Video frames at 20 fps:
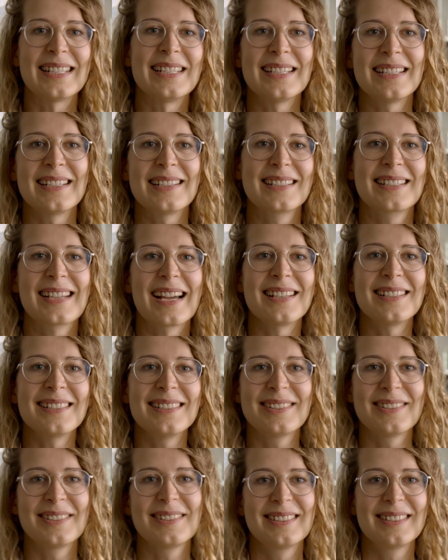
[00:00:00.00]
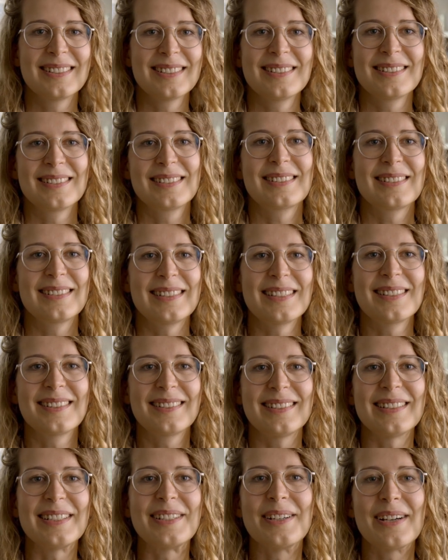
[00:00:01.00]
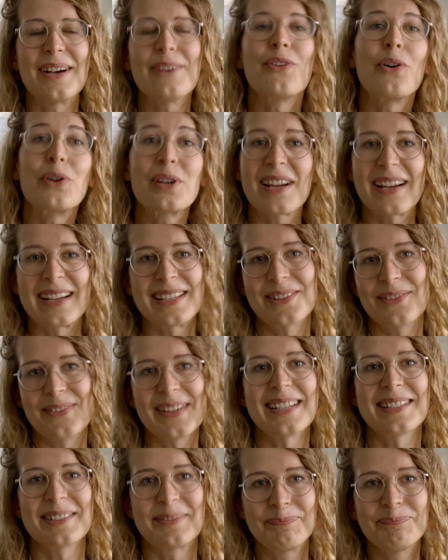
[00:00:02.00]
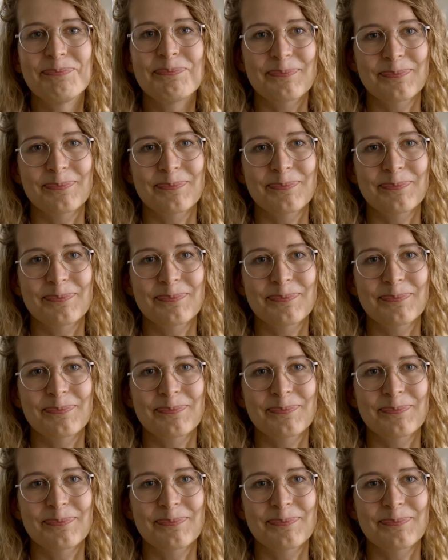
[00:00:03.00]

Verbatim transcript: äh, kann das äh, erfolgreich werden.